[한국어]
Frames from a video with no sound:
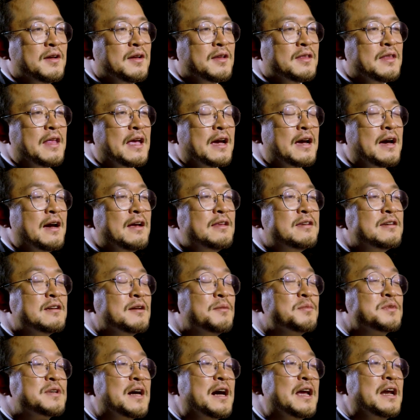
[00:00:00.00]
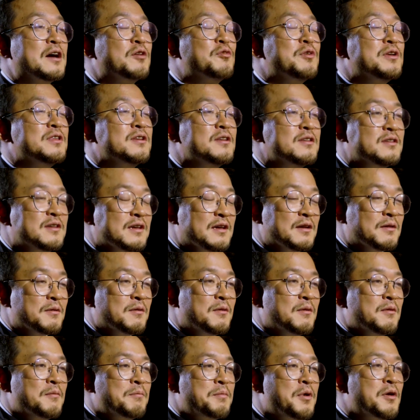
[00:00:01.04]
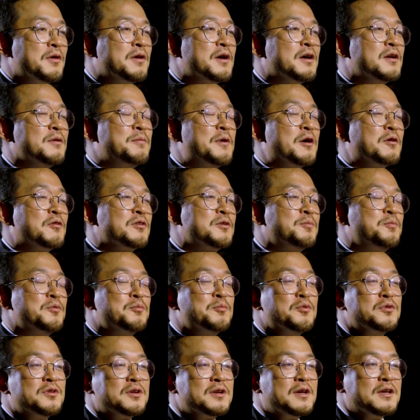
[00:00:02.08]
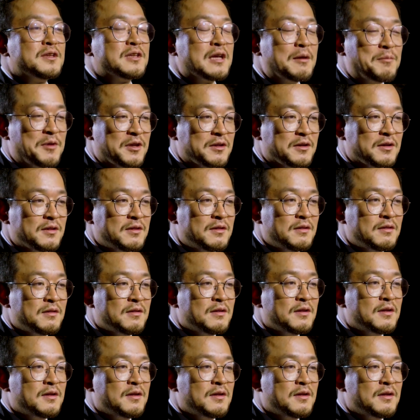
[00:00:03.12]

내가 지금 잘하고 있는지 평가를 받고 싶은 분들이 있다면은